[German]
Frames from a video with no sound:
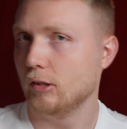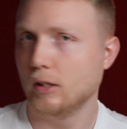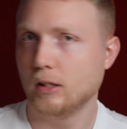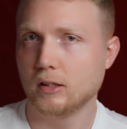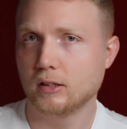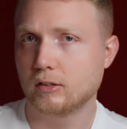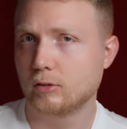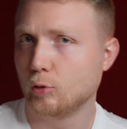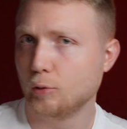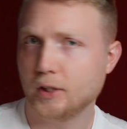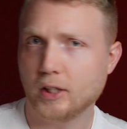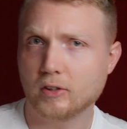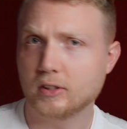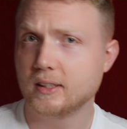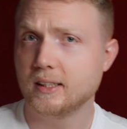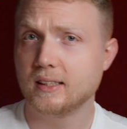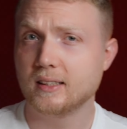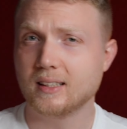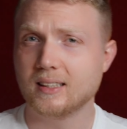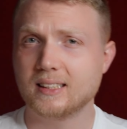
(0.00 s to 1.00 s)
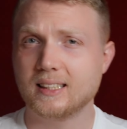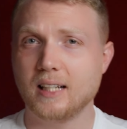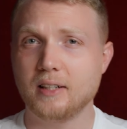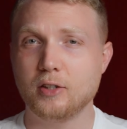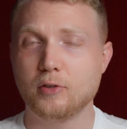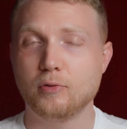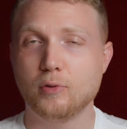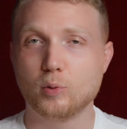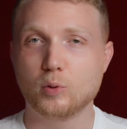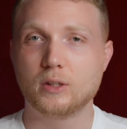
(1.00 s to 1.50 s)
Ist durchaus eine
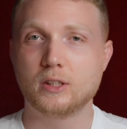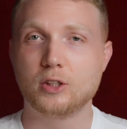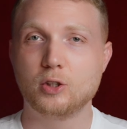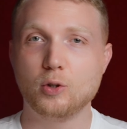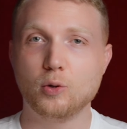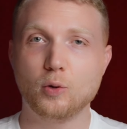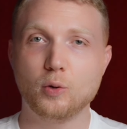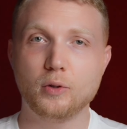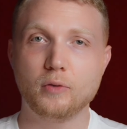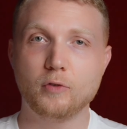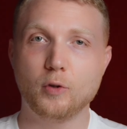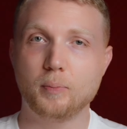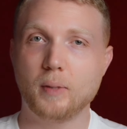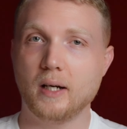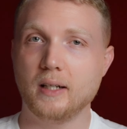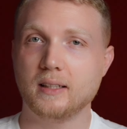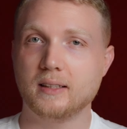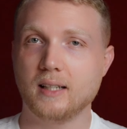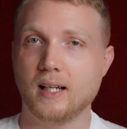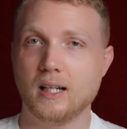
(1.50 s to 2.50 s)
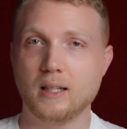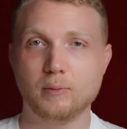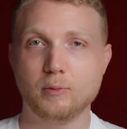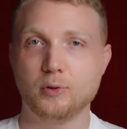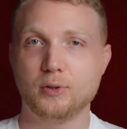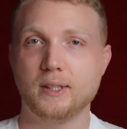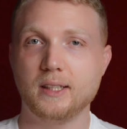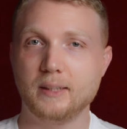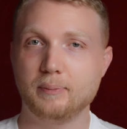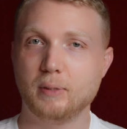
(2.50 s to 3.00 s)
interessante Funktion, wobei ich sagen
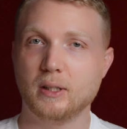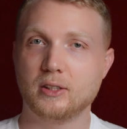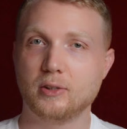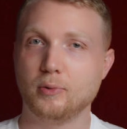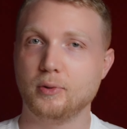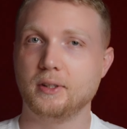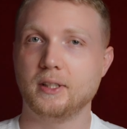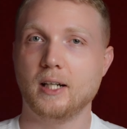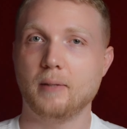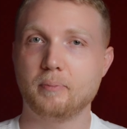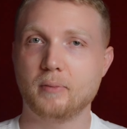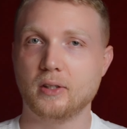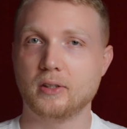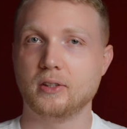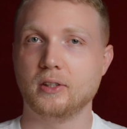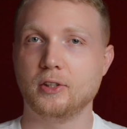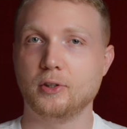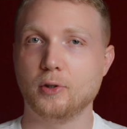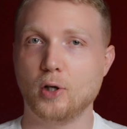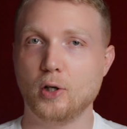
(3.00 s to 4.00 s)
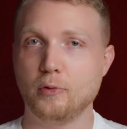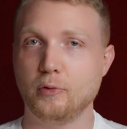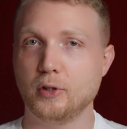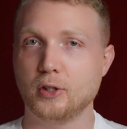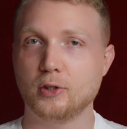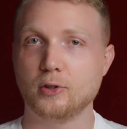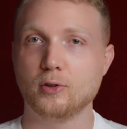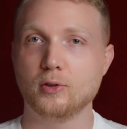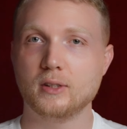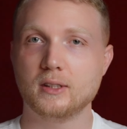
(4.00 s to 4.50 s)
muss, ich persönlich habe das nicht
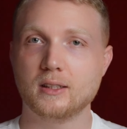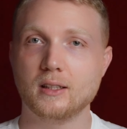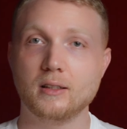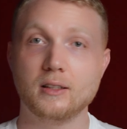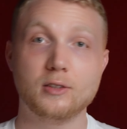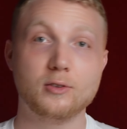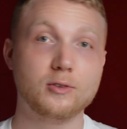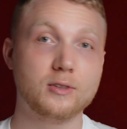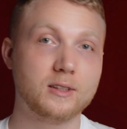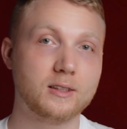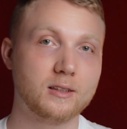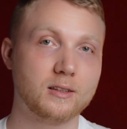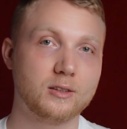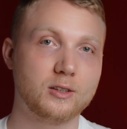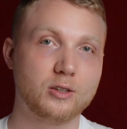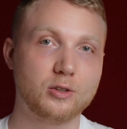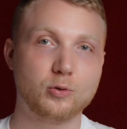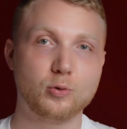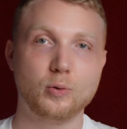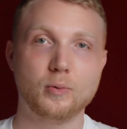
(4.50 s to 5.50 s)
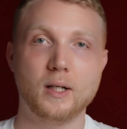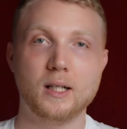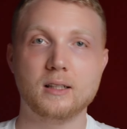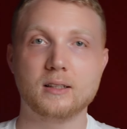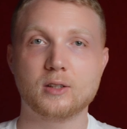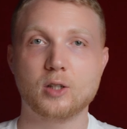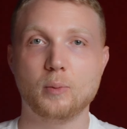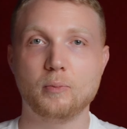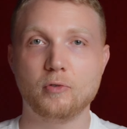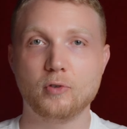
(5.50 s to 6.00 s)
häufig genutzt, denn ich nutze True
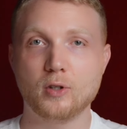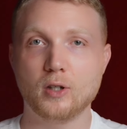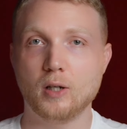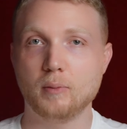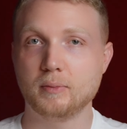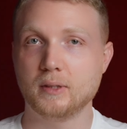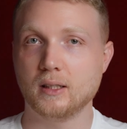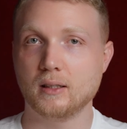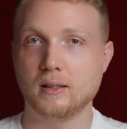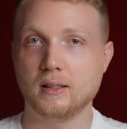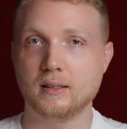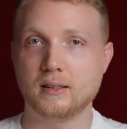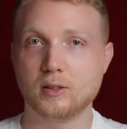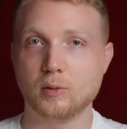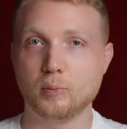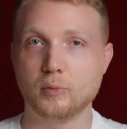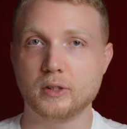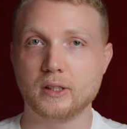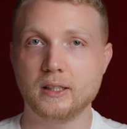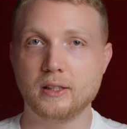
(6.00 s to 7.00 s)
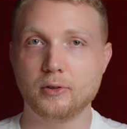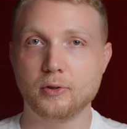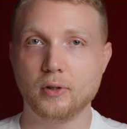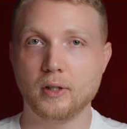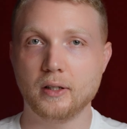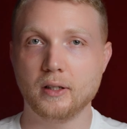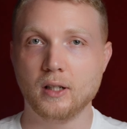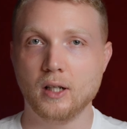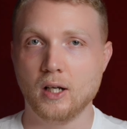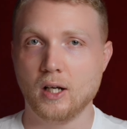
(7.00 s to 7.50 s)
Wireless Kopfhörer hauptsächlich zum Musik
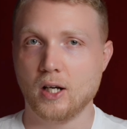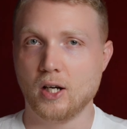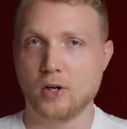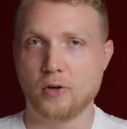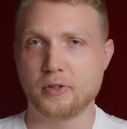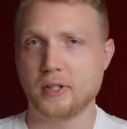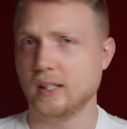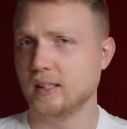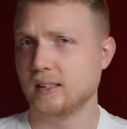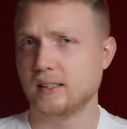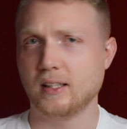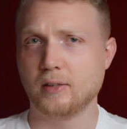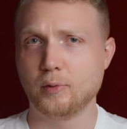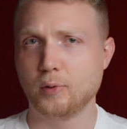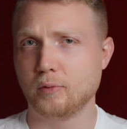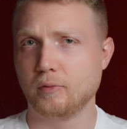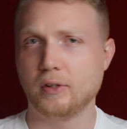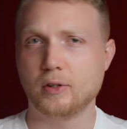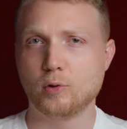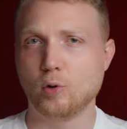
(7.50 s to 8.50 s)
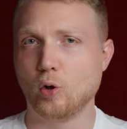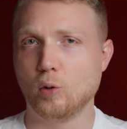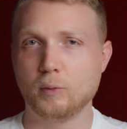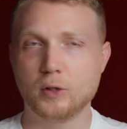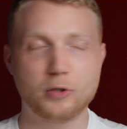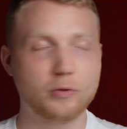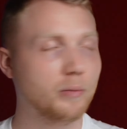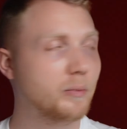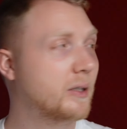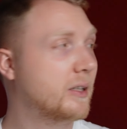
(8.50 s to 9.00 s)
hören und da ist es dann irgendwie
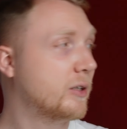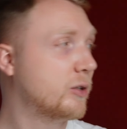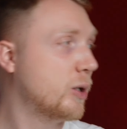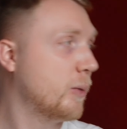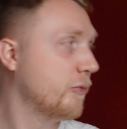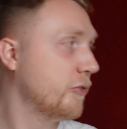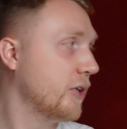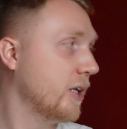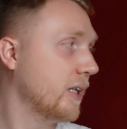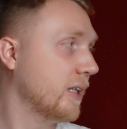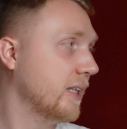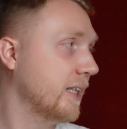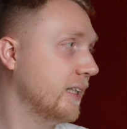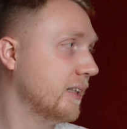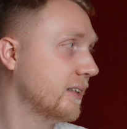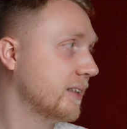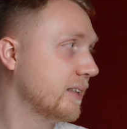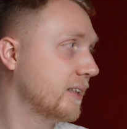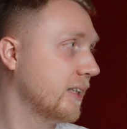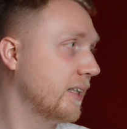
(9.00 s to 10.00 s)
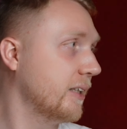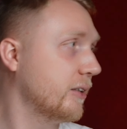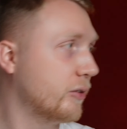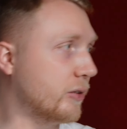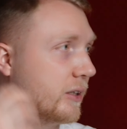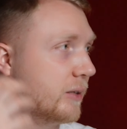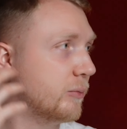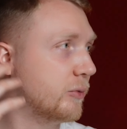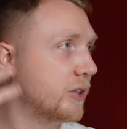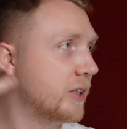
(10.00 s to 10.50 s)
komisch, wenn man den Kopf nach links dreht
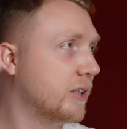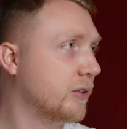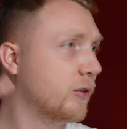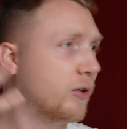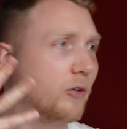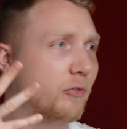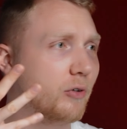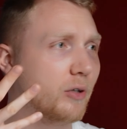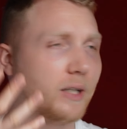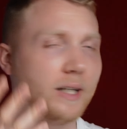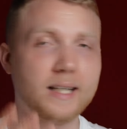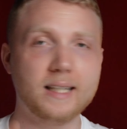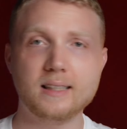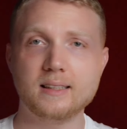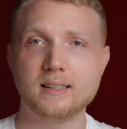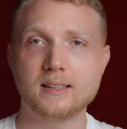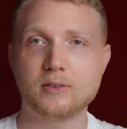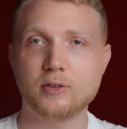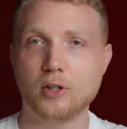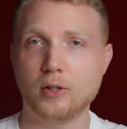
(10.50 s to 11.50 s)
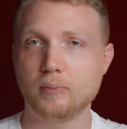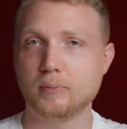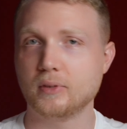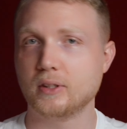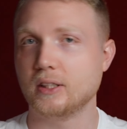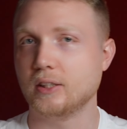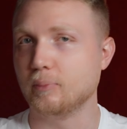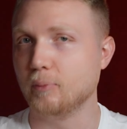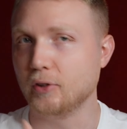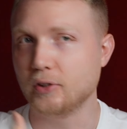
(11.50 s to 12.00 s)
und die Musik nur noch von rechts
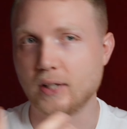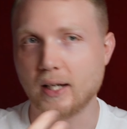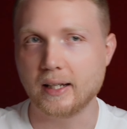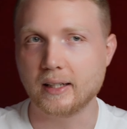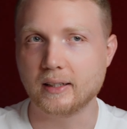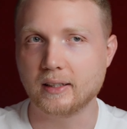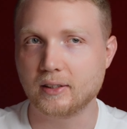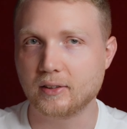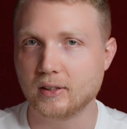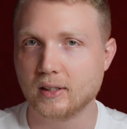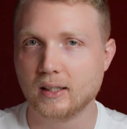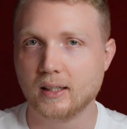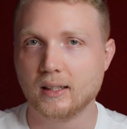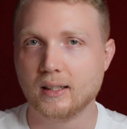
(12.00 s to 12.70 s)
kommt. Ich möchte eigentlich